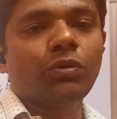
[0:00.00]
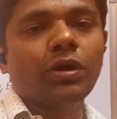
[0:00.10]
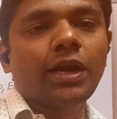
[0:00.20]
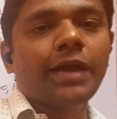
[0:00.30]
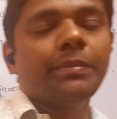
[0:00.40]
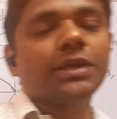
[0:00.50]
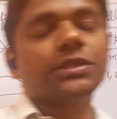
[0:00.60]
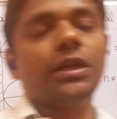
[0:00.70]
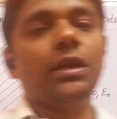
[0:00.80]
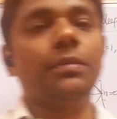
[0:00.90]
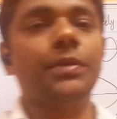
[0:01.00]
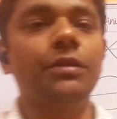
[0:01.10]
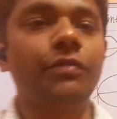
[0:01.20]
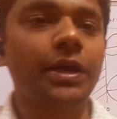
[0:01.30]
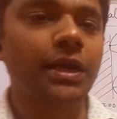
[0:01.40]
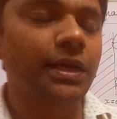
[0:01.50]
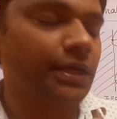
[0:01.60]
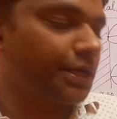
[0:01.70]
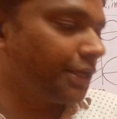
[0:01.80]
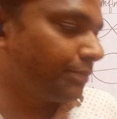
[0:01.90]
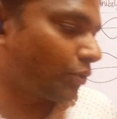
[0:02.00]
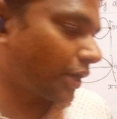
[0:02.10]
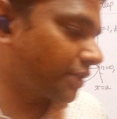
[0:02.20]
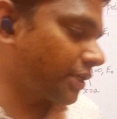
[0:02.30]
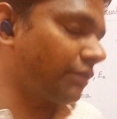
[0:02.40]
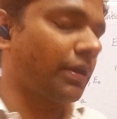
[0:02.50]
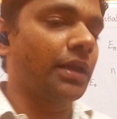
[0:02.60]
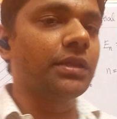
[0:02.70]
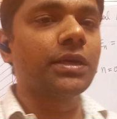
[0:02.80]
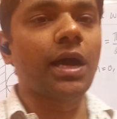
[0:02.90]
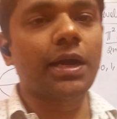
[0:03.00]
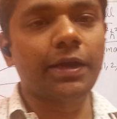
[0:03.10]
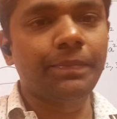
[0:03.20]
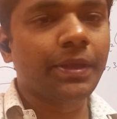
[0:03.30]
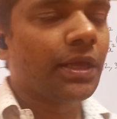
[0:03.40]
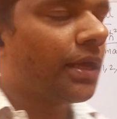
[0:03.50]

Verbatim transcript: என்ன ஒன் டைமென்ஷனல் இன்ஃபைனைட்லி டி பொட்டன்ஷியல்கள் இதுக்கான